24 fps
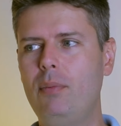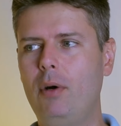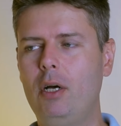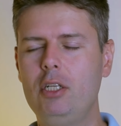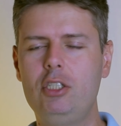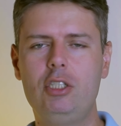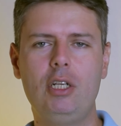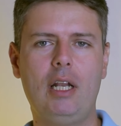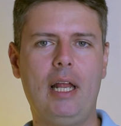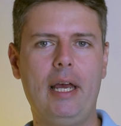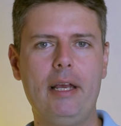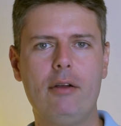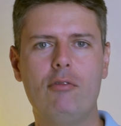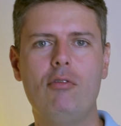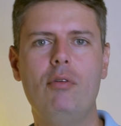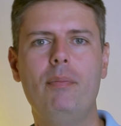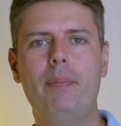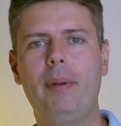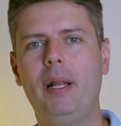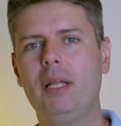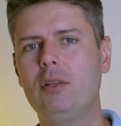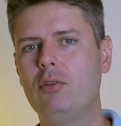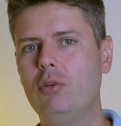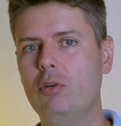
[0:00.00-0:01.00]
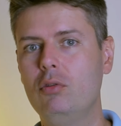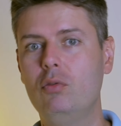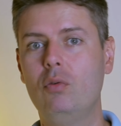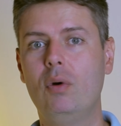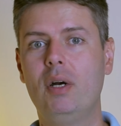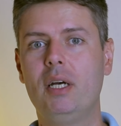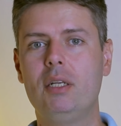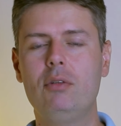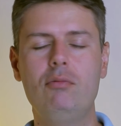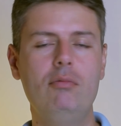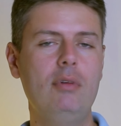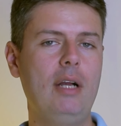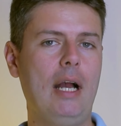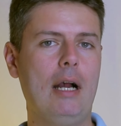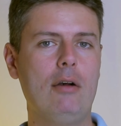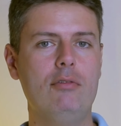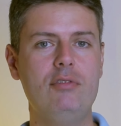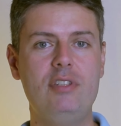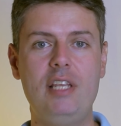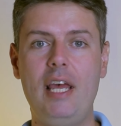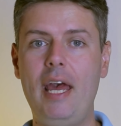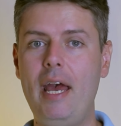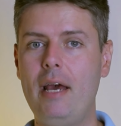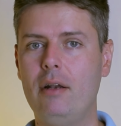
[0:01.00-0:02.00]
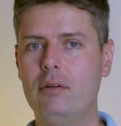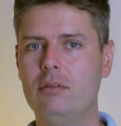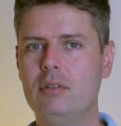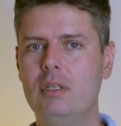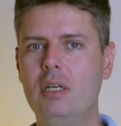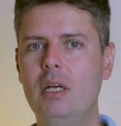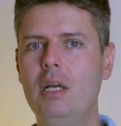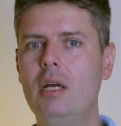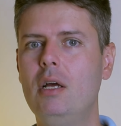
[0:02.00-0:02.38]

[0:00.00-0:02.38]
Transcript: pode ir lá e comprar todo ano um carro zero,